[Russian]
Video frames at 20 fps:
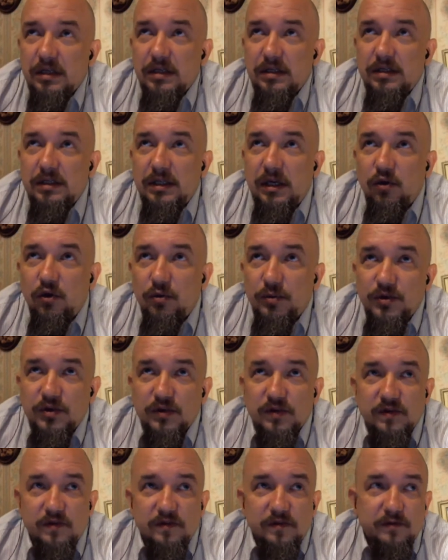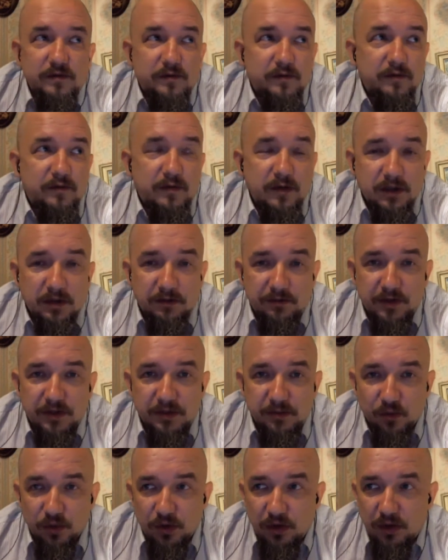сообществ на
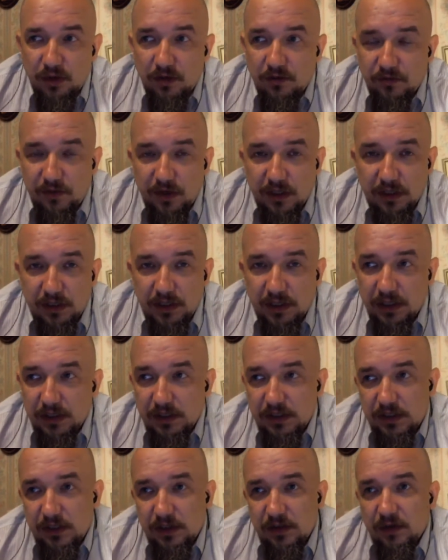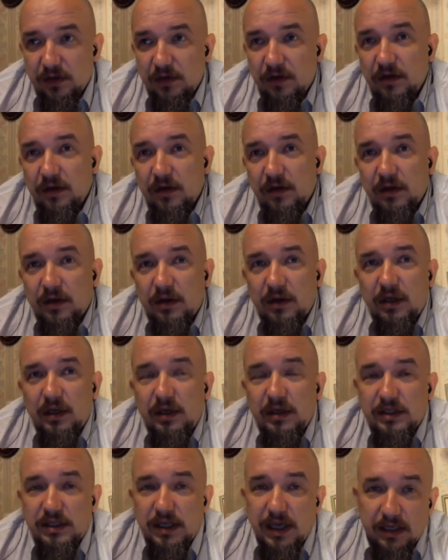Фейсбуке, ВКонтакте э, и
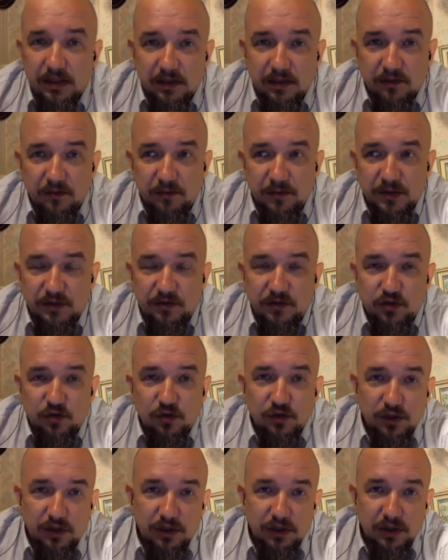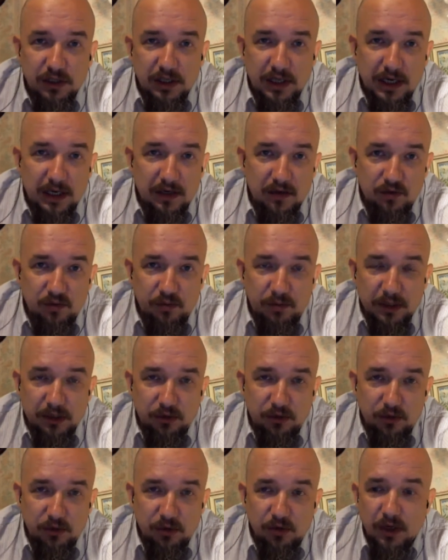сайтов, посвященных интегральному
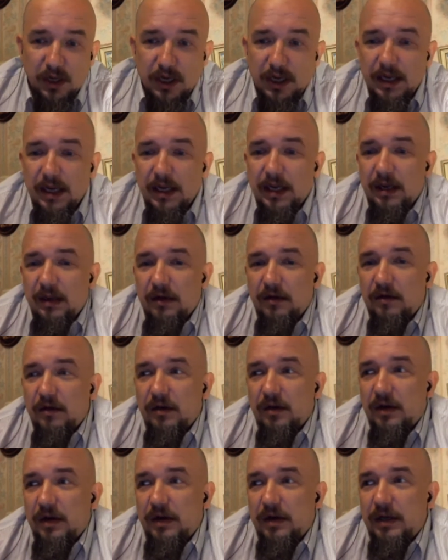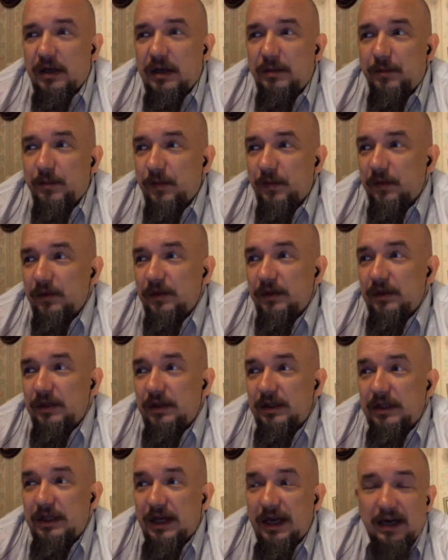подходу. А, и
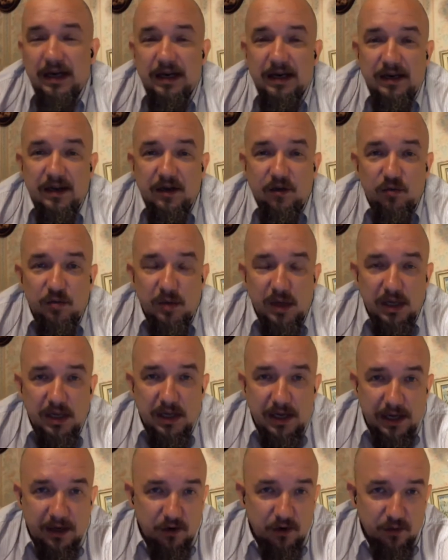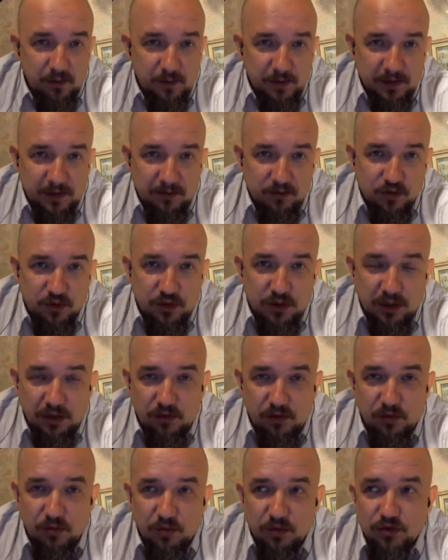далее я умолкаю, потому что я
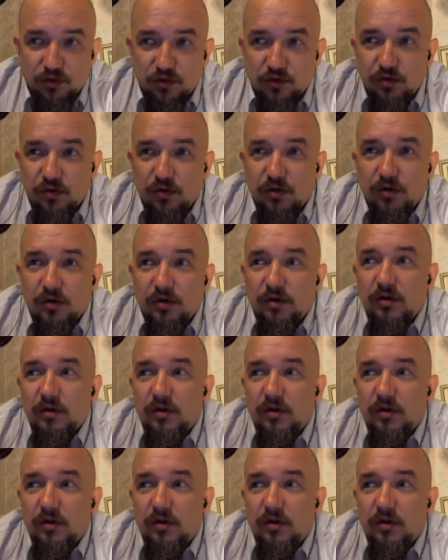думаю, что